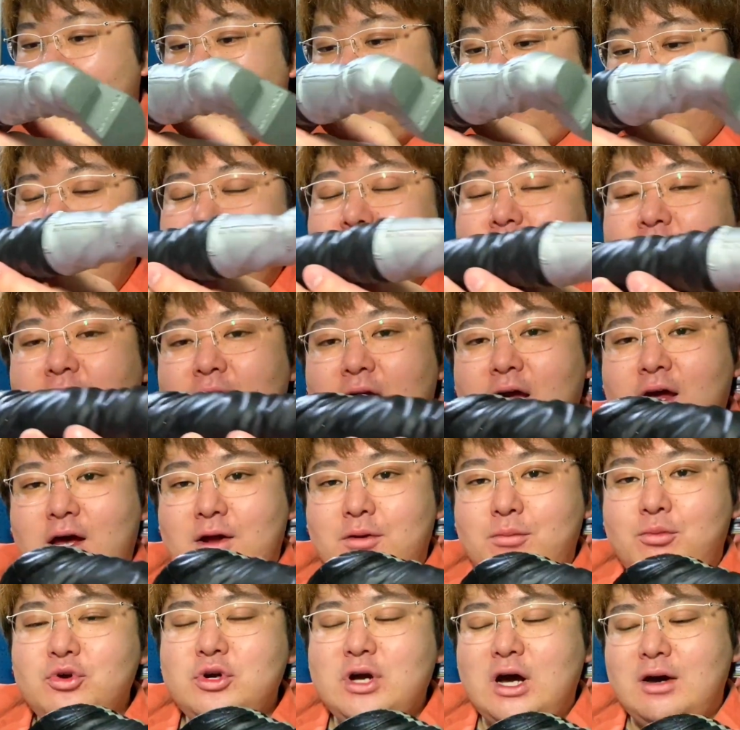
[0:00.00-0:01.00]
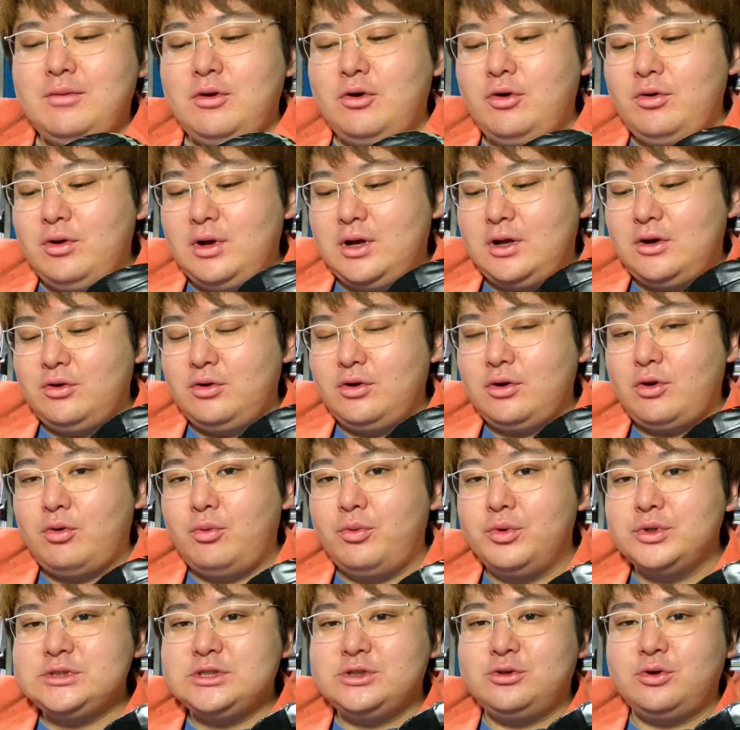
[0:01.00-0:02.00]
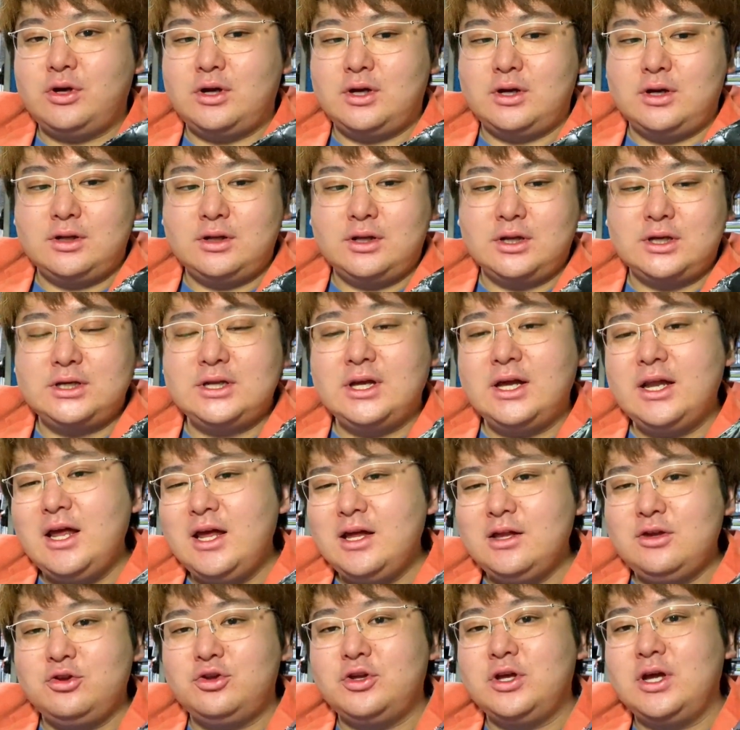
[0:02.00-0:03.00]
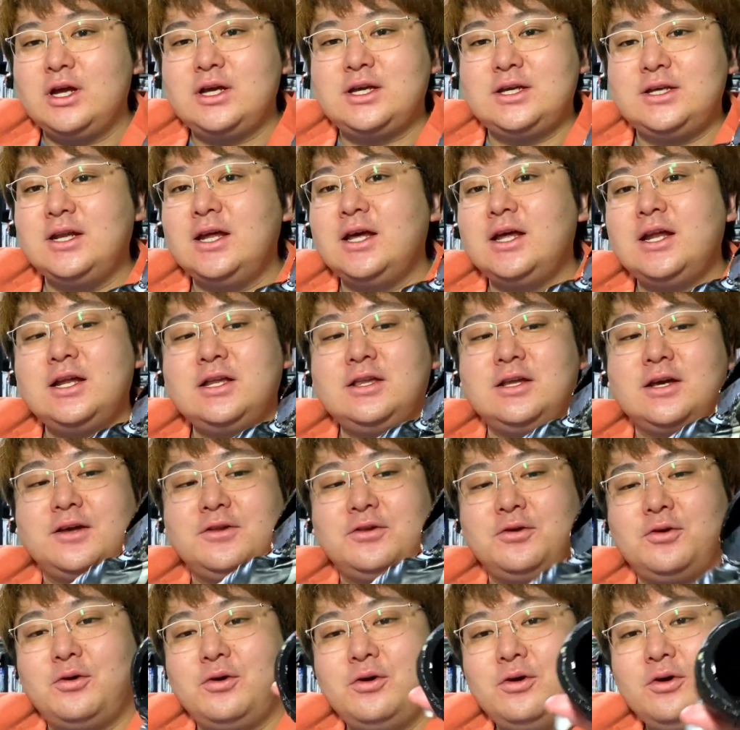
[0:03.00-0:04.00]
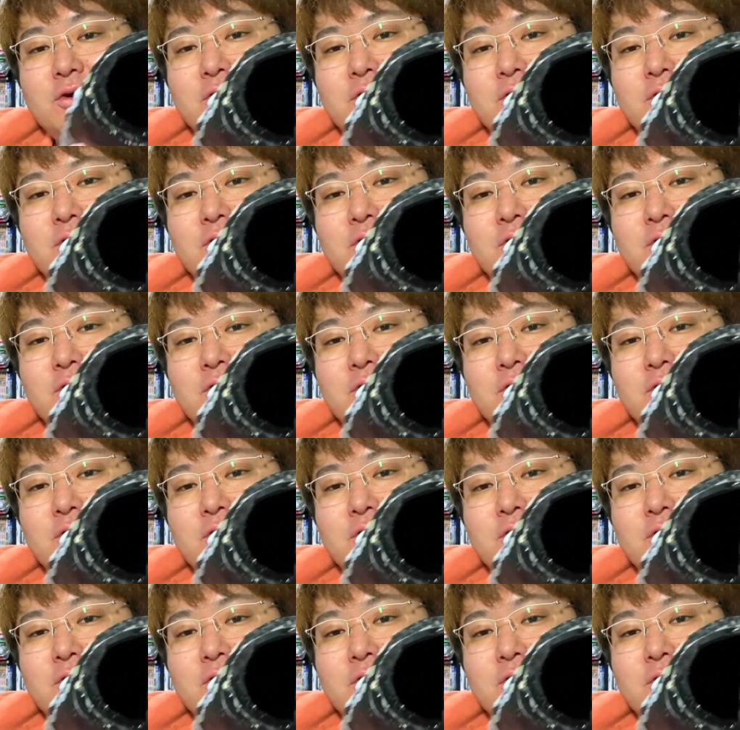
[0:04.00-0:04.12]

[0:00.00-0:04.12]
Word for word: これはね、僕はもう、おもちゃとかで汚ねえっていうの嫌いなんだけど、